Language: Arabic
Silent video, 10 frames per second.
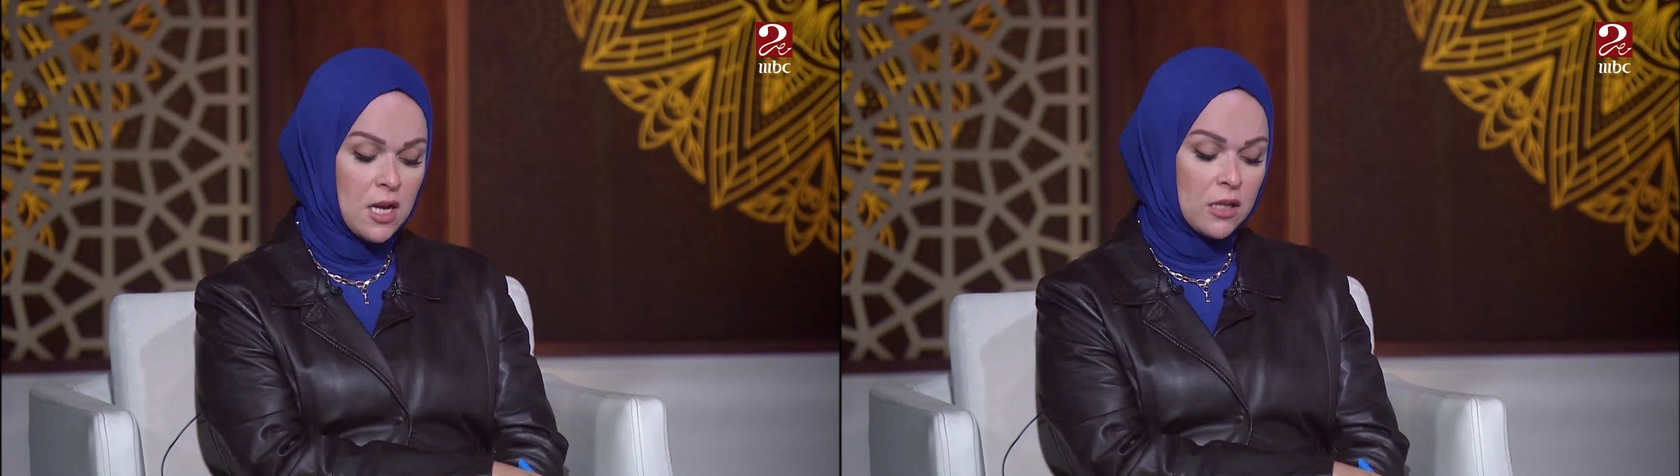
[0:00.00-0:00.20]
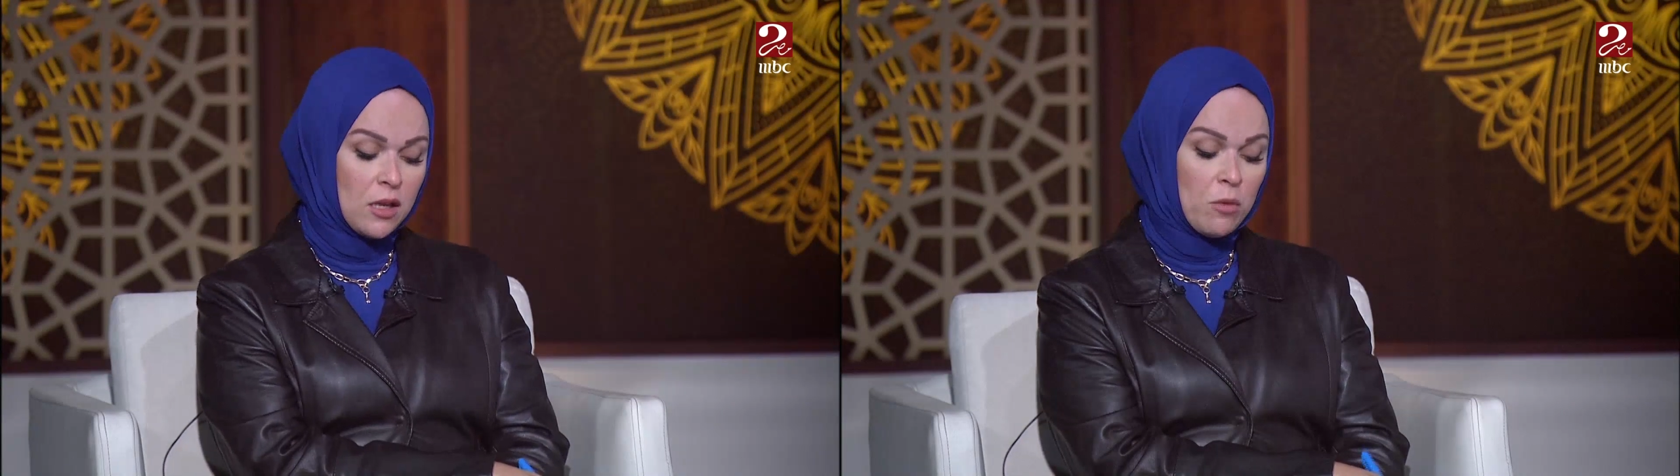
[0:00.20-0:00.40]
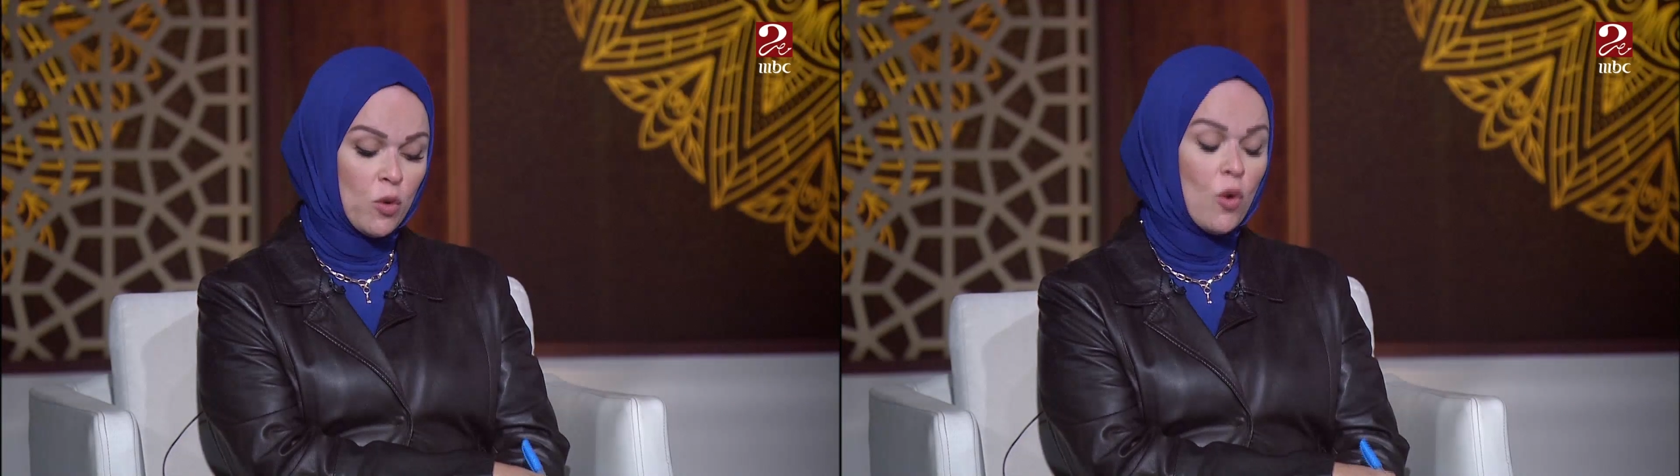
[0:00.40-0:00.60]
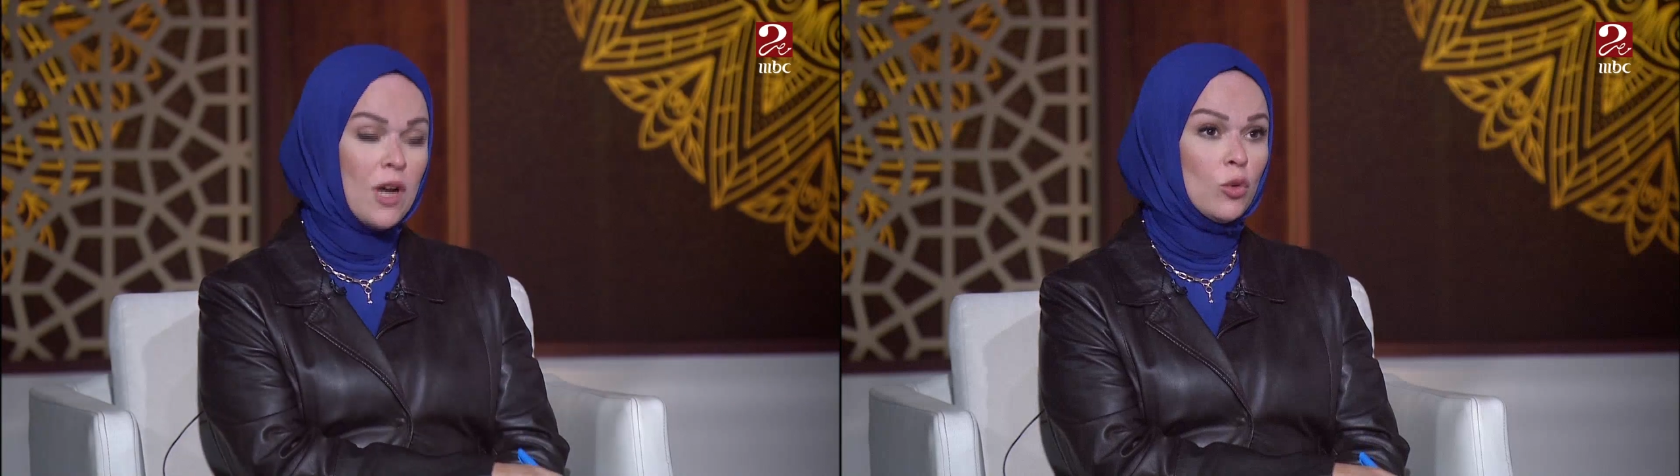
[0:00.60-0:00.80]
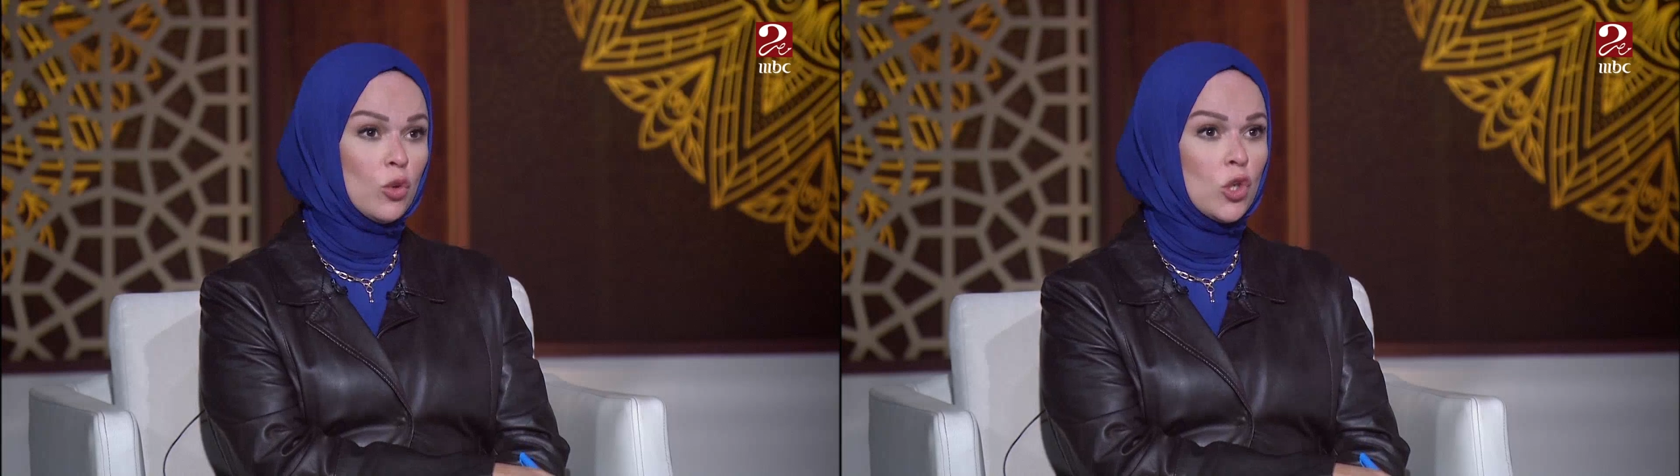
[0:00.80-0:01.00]
طب من وهو
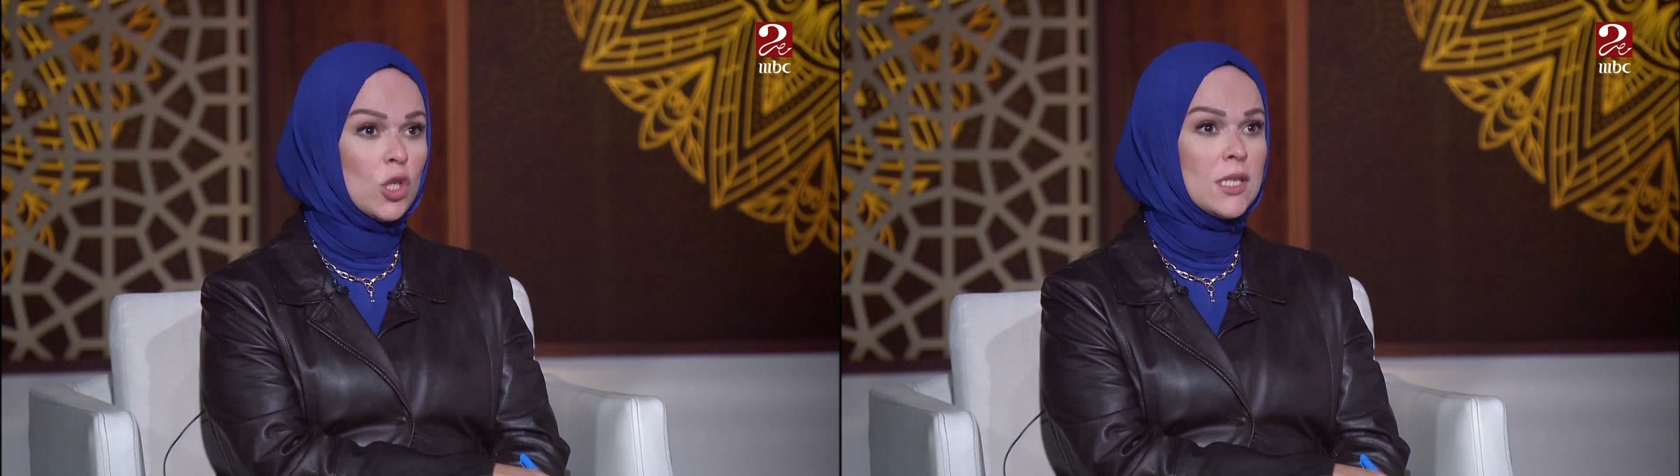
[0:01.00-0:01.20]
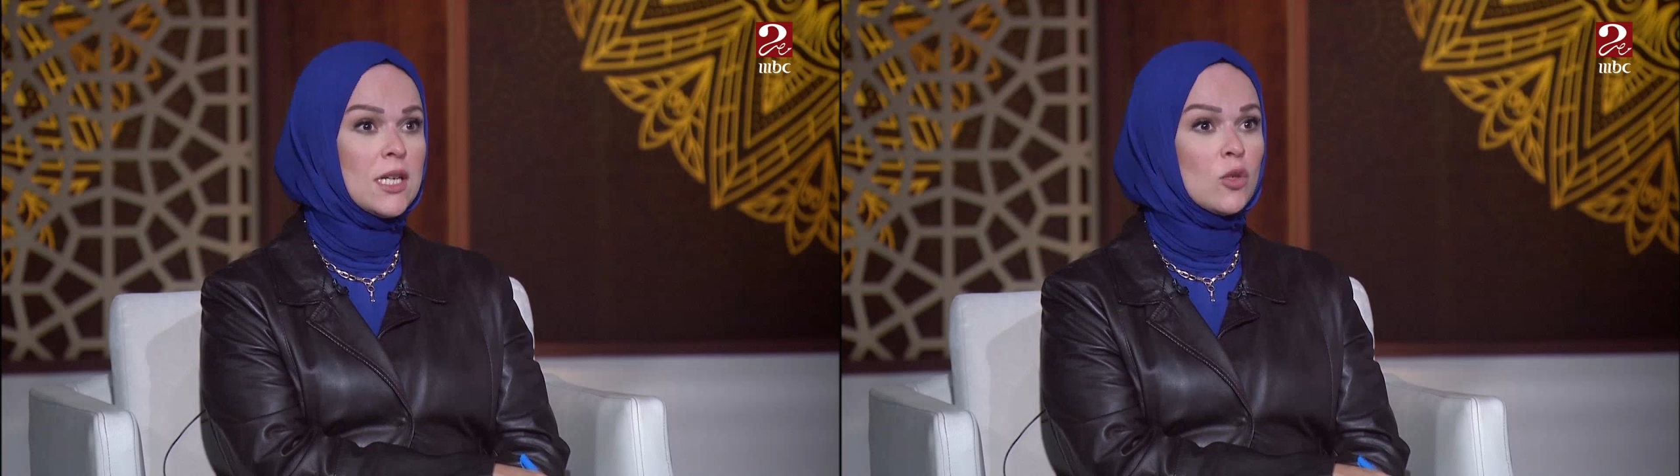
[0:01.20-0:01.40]
عنده 12 سنه